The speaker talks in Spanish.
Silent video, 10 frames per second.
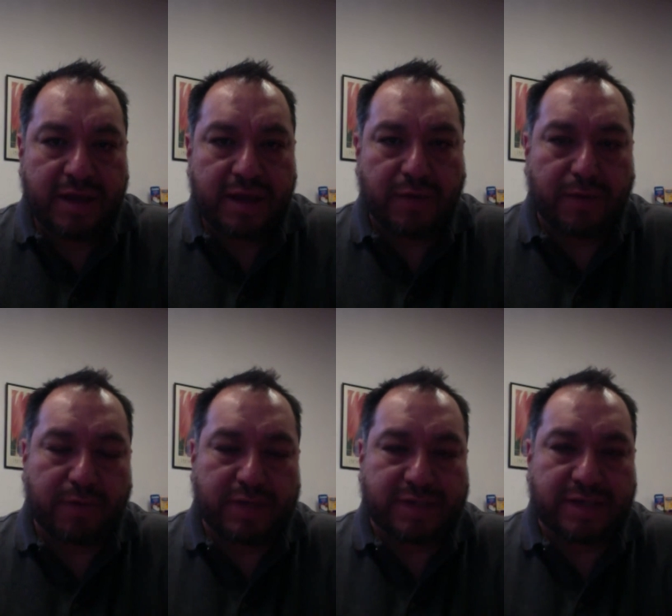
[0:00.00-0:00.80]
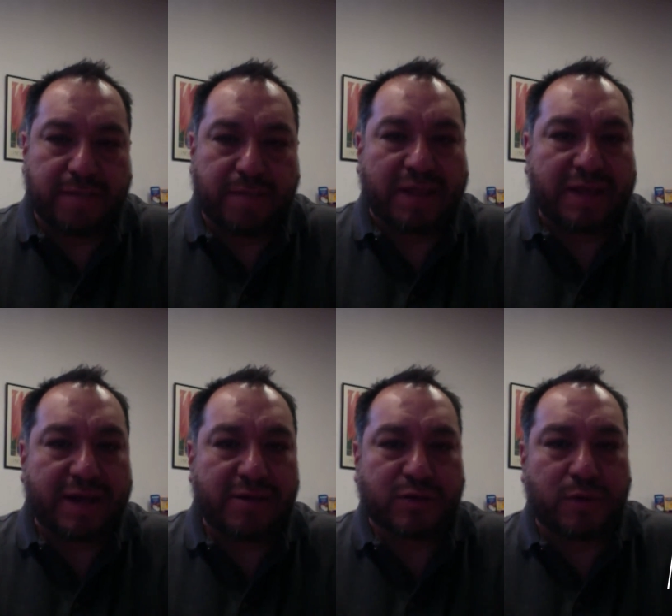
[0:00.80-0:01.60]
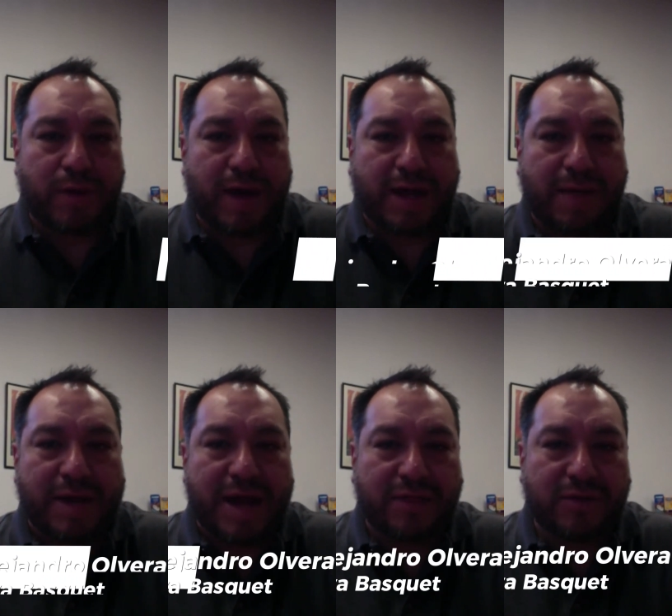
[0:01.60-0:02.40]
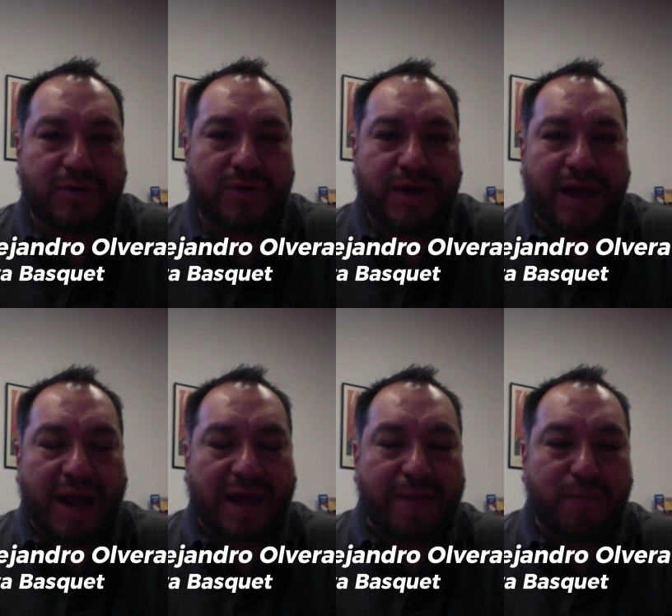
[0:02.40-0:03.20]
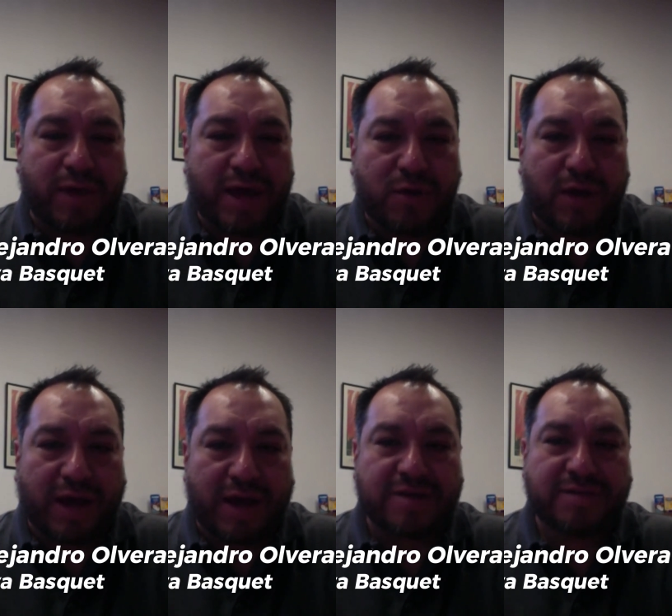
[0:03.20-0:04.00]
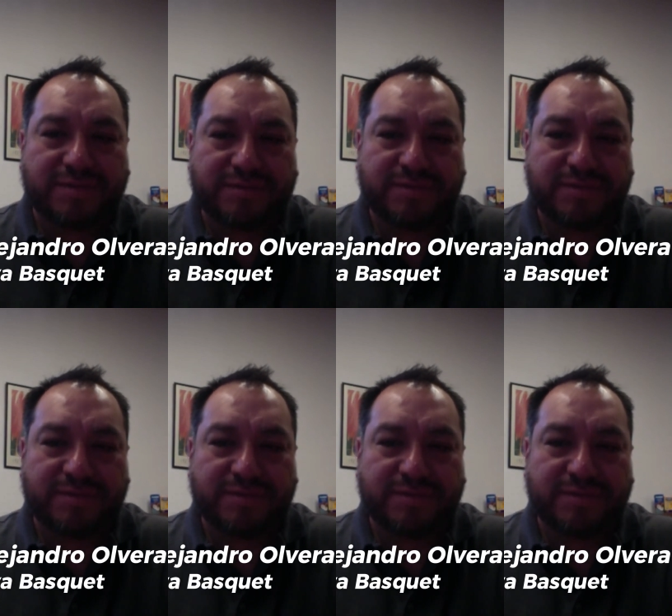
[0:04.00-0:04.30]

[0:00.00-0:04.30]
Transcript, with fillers: Y bueno, pues eh, platícanos cómo va caminando el equipo allá en Culiacán.